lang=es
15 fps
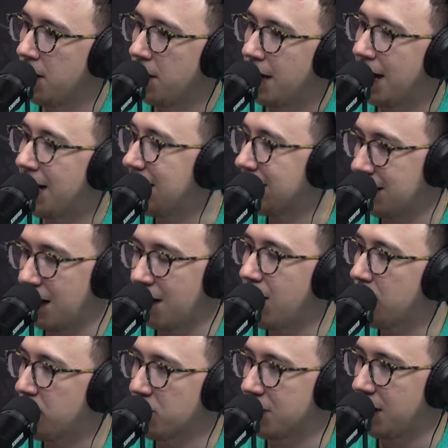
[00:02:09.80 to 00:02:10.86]
Él
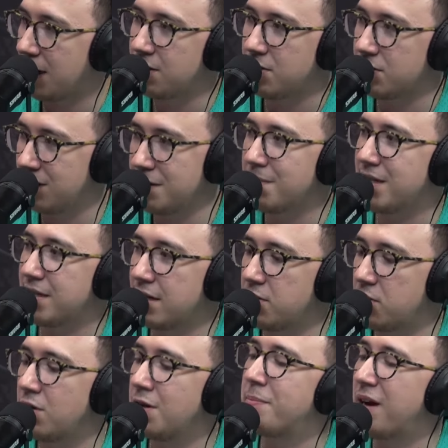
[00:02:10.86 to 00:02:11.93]
estaba aportando sin
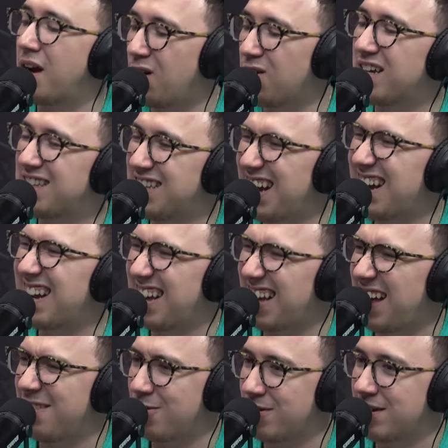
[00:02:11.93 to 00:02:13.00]
meter goles, pero ahora está
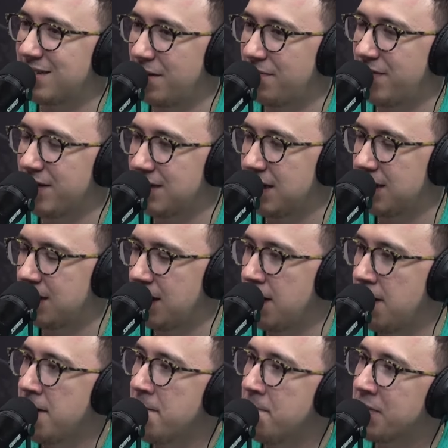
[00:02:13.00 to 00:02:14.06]
agregando esa faceta.
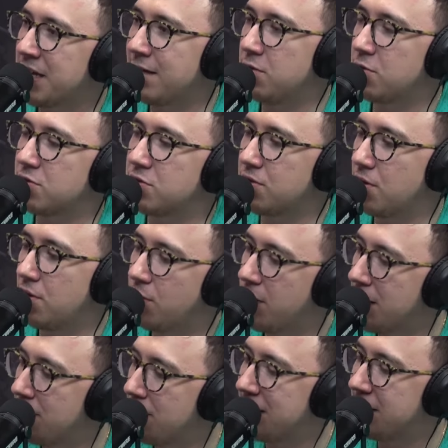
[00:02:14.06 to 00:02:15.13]
Y no
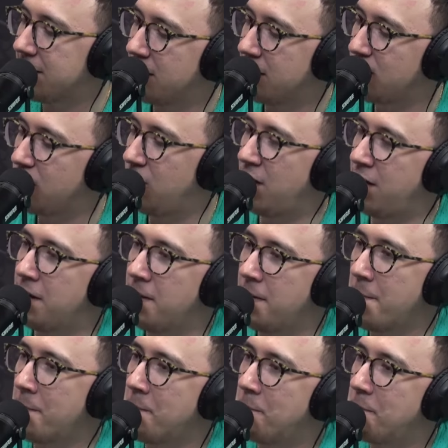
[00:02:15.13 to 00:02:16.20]
solo es meter goles,
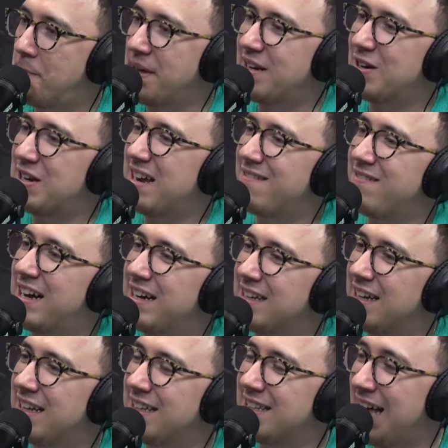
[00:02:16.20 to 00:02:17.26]
pero la
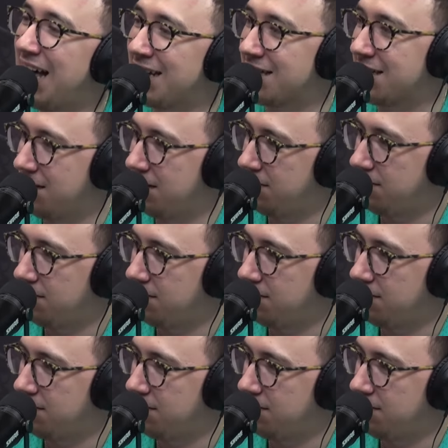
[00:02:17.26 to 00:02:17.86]
variedad.